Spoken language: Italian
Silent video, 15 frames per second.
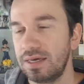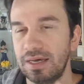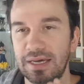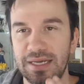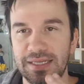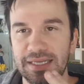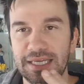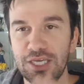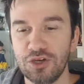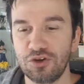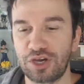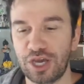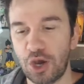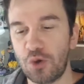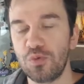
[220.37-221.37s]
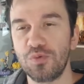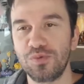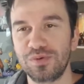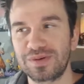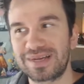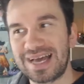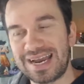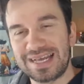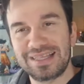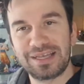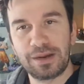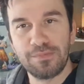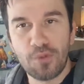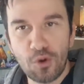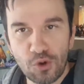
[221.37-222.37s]
eh, io che ho un
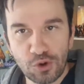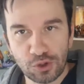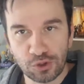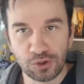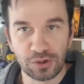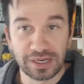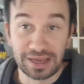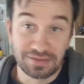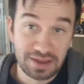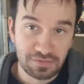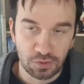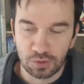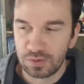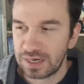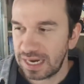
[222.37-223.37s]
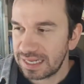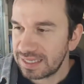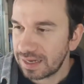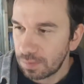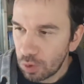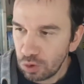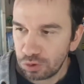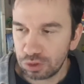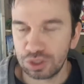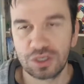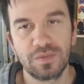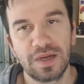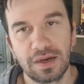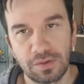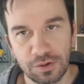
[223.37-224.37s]
carattere molto, che avevo un carattere molto
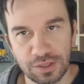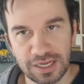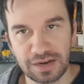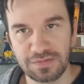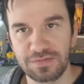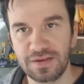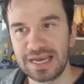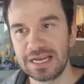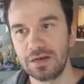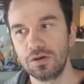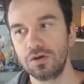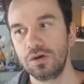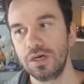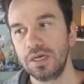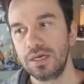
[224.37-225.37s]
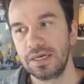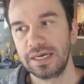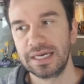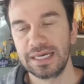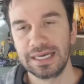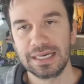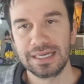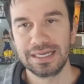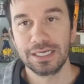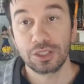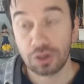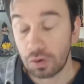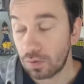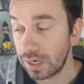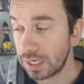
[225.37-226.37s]
simile a quello di Raffaello, eh, ne
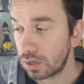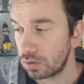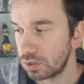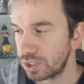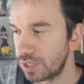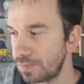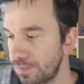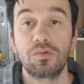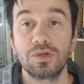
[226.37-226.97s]
so qualcosa.